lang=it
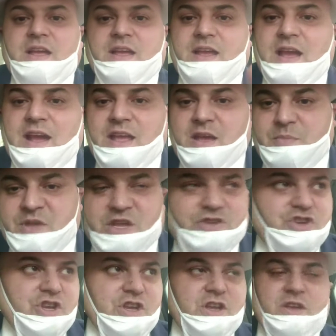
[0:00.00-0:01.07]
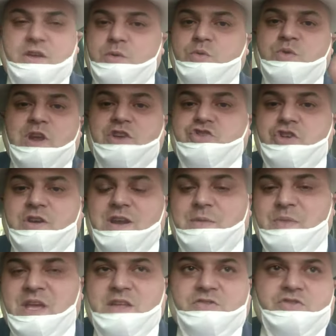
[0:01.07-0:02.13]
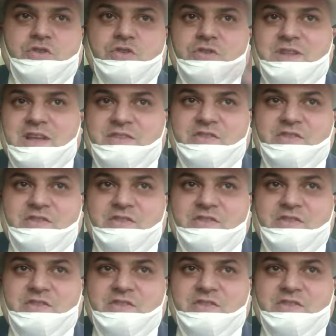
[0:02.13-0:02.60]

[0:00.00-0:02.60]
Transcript: Cari amici, un aggiornamento da